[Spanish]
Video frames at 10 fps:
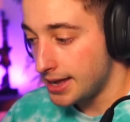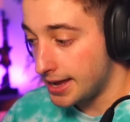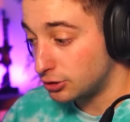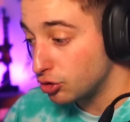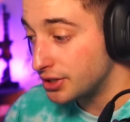
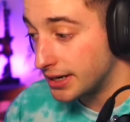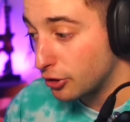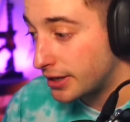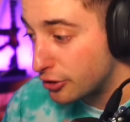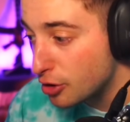Es un dinero
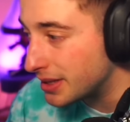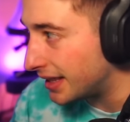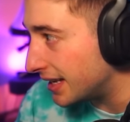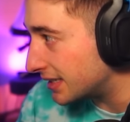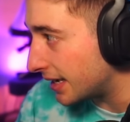que no me
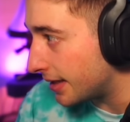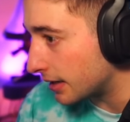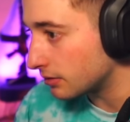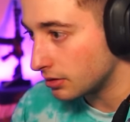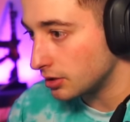tenéis que
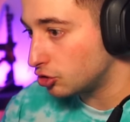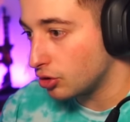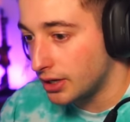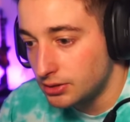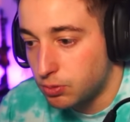dar. Esto
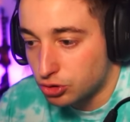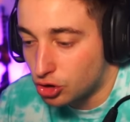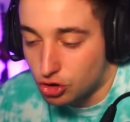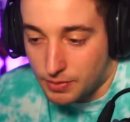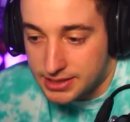es,
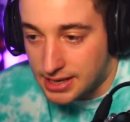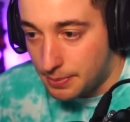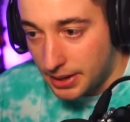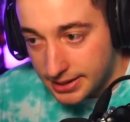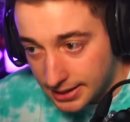vosotros vais a la
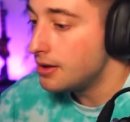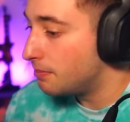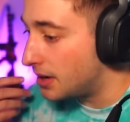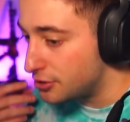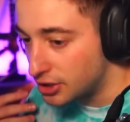página,
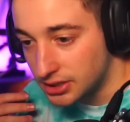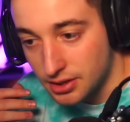mayores de